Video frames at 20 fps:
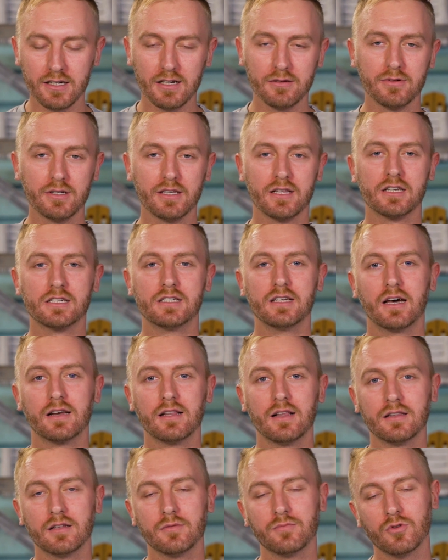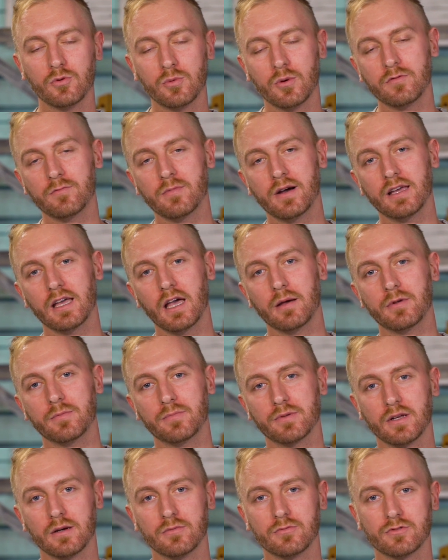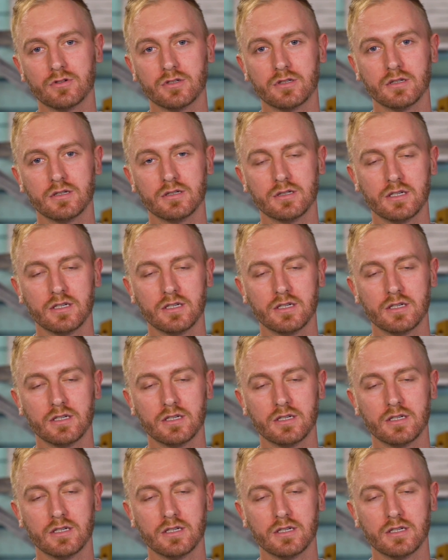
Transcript: деле мы не нашли Орландо Блума в Майами, потому что